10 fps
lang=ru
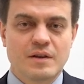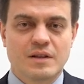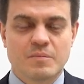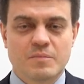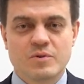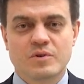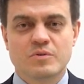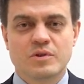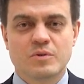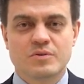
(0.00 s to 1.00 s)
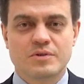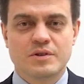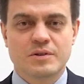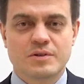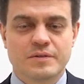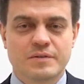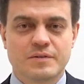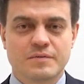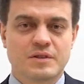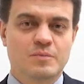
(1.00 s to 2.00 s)
Нам многое удалось сделать
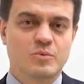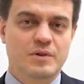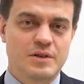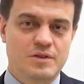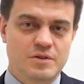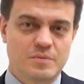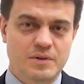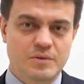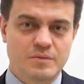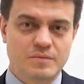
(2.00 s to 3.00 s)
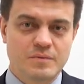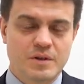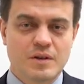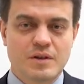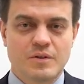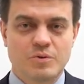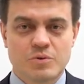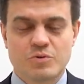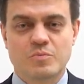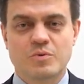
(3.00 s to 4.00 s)
в этом уходящем году, но
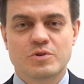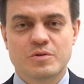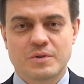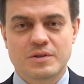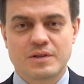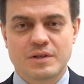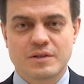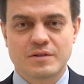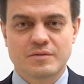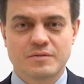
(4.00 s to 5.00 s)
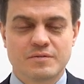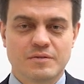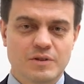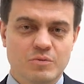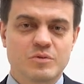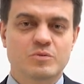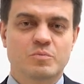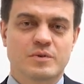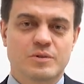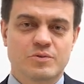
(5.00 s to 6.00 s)
еще больше предстоит в году
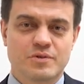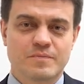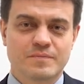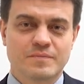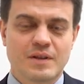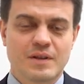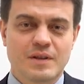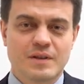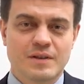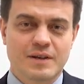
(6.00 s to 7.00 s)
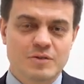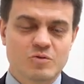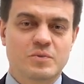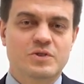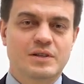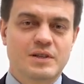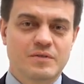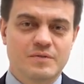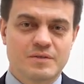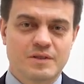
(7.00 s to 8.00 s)
наступающем. Я хочу пожелать
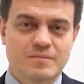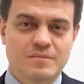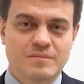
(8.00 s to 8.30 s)
вам всем